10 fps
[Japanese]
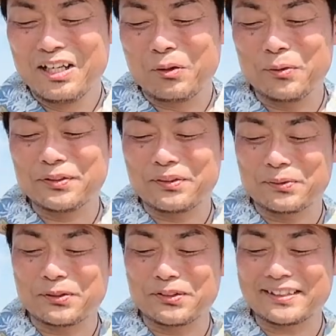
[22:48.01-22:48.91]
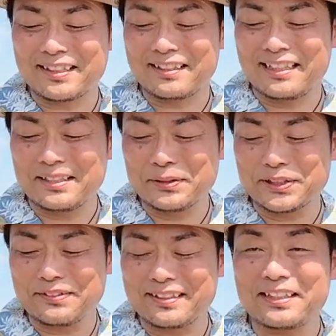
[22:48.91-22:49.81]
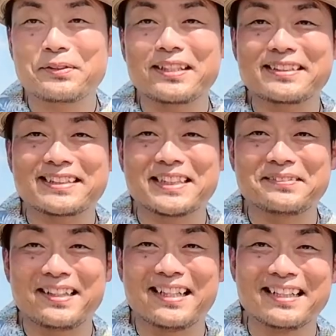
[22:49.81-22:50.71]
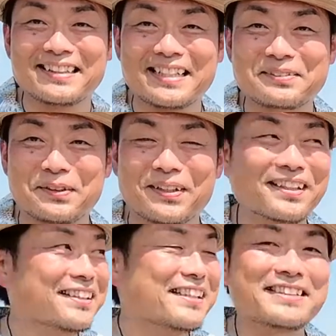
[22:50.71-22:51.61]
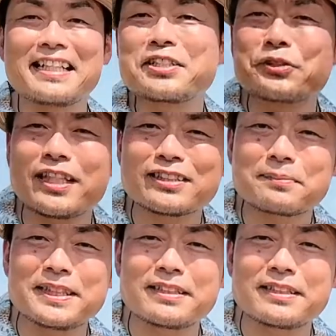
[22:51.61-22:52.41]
お、お父さんがライオンズファンでよかったさんは、なんとスタジオに遊びに